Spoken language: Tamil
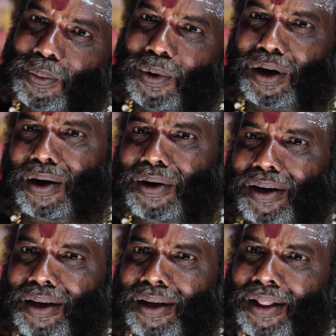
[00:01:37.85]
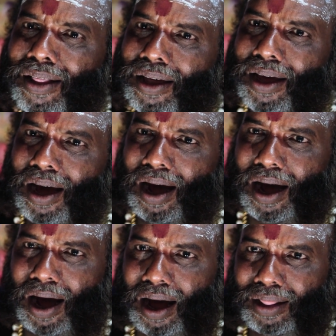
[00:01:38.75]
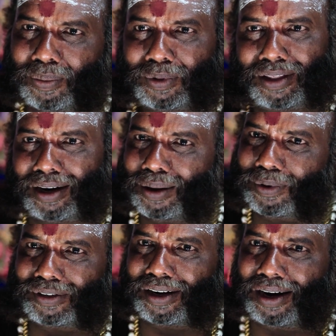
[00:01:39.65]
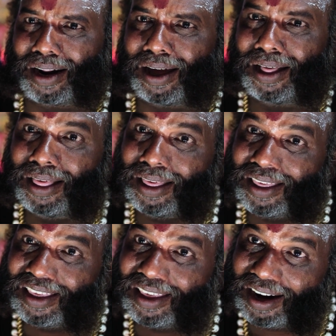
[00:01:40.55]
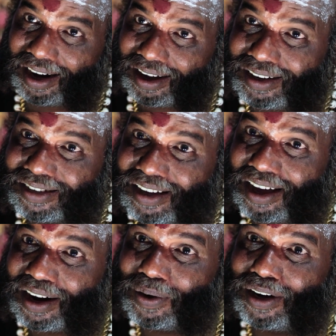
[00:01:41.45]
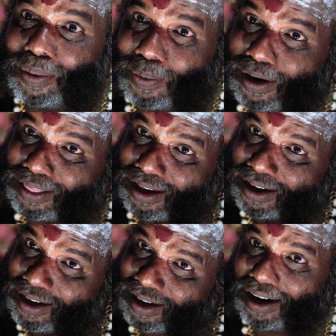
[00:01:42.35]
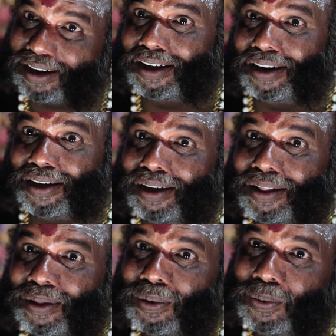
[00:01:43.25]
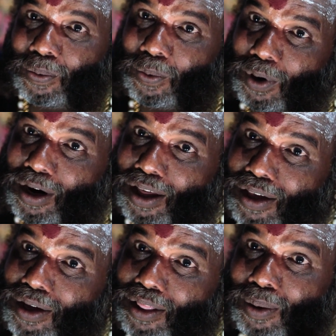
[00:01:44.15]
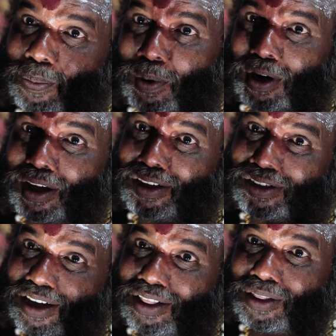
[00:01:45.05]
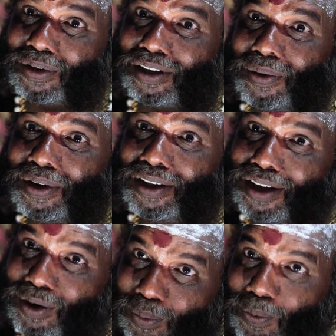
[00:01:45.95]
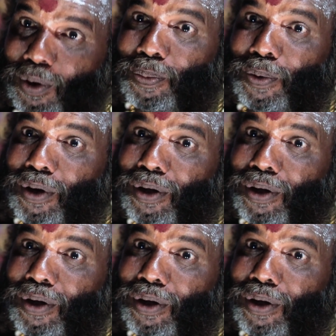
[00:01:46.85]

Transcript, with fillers: புறம்போக்காவாயிரு அதை பற்றி எனக்கு பிரச்சனை இல்லை எனக்கு சேர வேண்டிய பணத்தை கட்டிடு உன்னையும் அந்த பொண்ணையும் சேர்த்து வைக்க வேண்டியது என்னோட பொறுப்பு